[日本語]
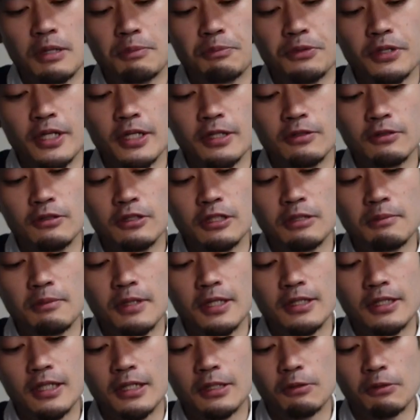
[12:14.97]
あブラックに見
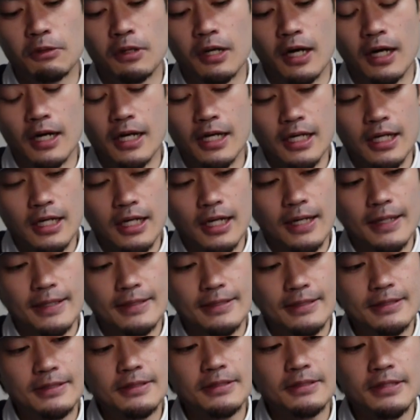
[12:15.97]
えたりとか、えー、
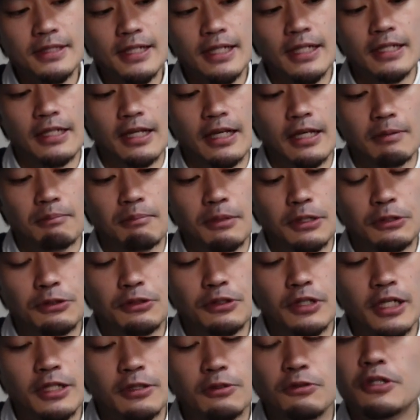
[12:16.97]
するぐらいね、まあ、
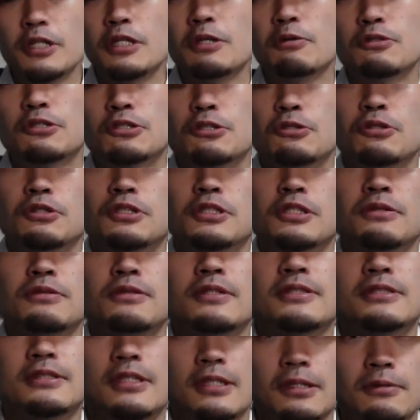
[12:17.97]
暗いグリーンを使用してるん
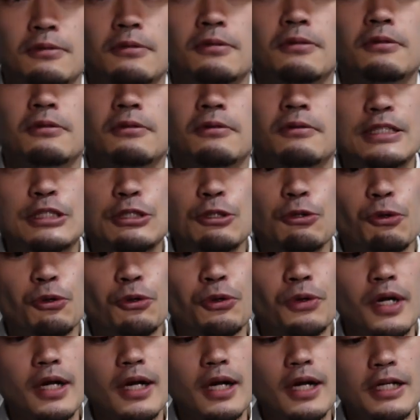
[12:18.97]
ですけど、一応こ
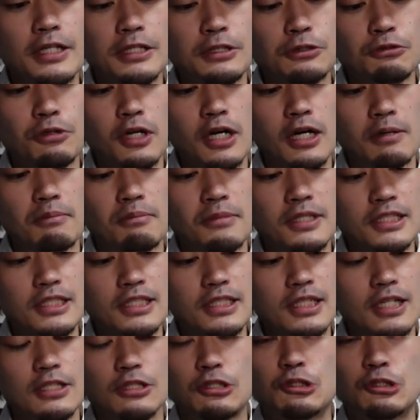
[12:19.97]
のカラーリングはミシガン